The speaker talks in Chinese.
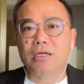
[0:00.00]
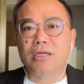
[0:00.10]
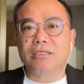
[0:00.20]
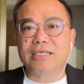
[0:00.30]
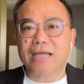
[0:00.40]

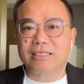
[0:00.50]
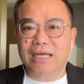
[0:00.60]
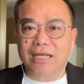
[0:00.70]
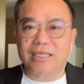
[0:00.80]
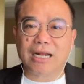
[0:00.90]
这样加
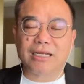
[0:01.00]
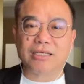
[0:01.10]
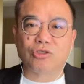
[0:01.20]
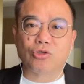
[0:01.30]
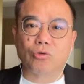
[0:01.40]
起来的一个
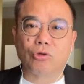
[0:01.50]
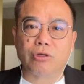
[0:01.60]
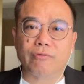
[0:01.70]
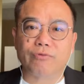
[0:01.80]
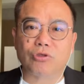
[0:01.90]
总统跟
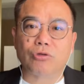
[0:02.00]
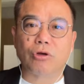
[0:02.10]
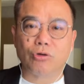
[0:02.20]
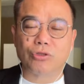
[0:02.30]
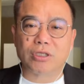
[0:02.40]
副总统候
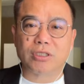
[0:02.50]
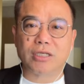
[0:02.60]
选人